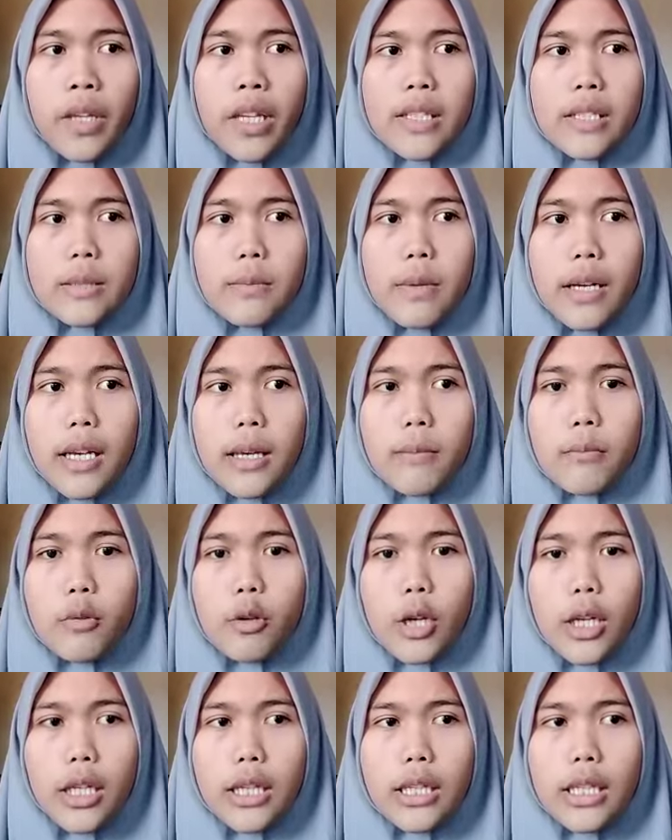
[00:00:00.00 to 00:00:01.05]
Sebagai
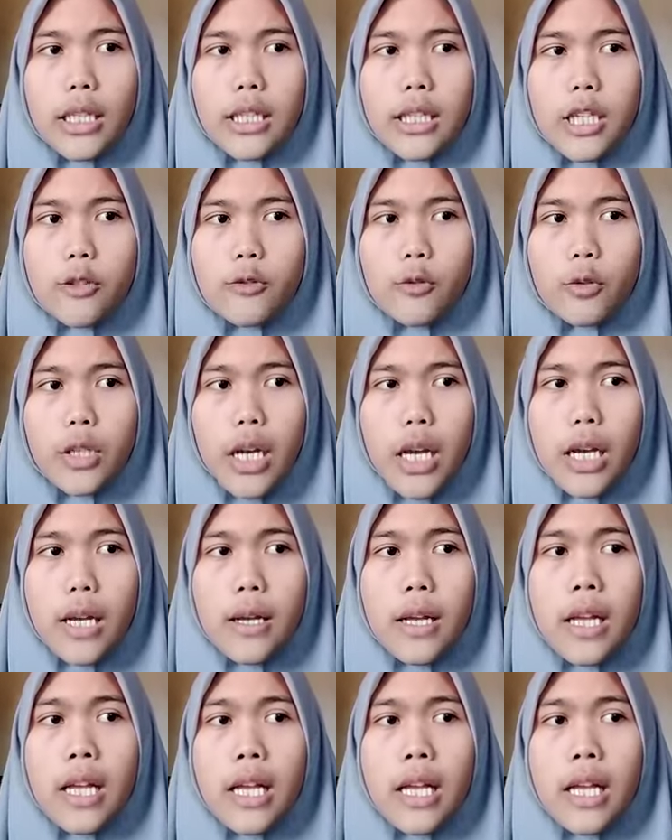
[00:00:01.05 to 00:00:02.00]
murid, kita juga